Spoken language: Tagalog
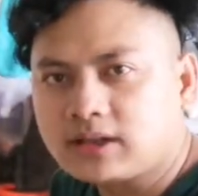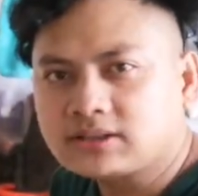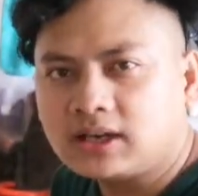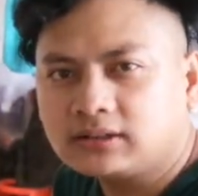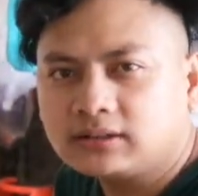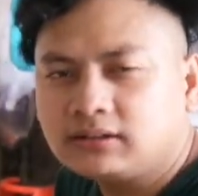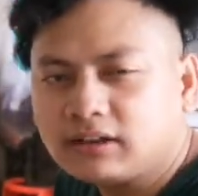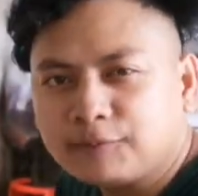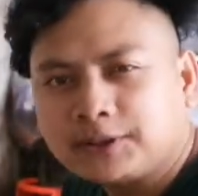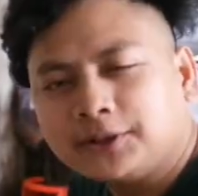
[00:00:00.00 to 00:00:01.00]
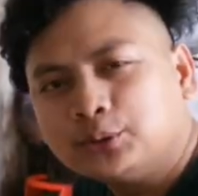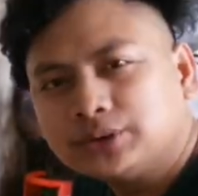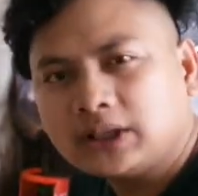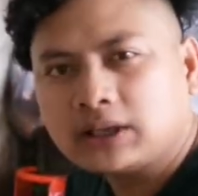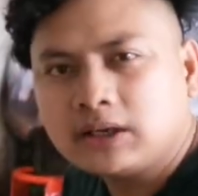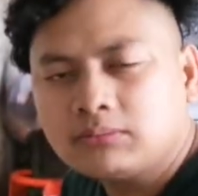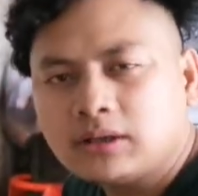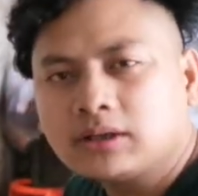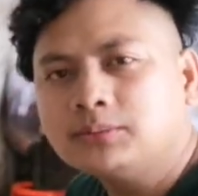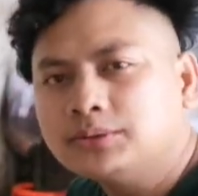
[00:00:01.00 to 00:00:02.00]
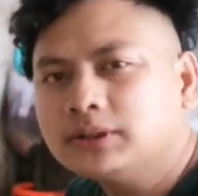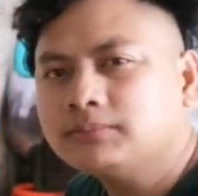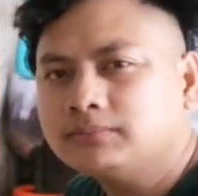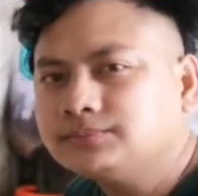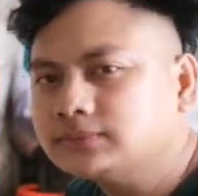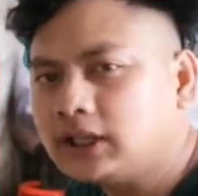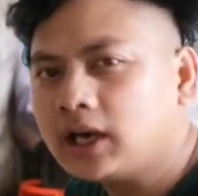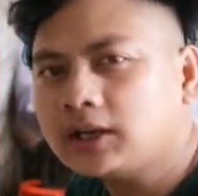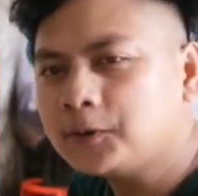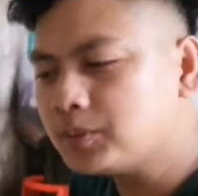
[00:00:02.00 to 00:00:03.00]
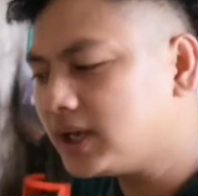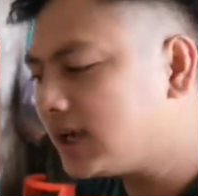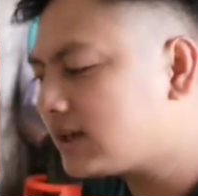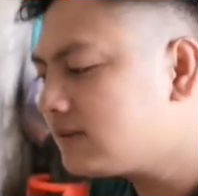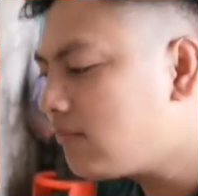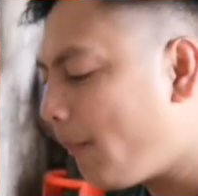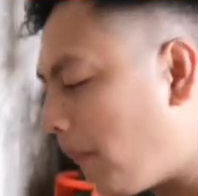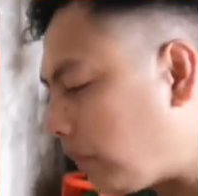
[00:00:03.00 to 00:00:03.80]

Kasi ang laki pa ng utang na yun mga kabunak. Kailangan na yung bayaran.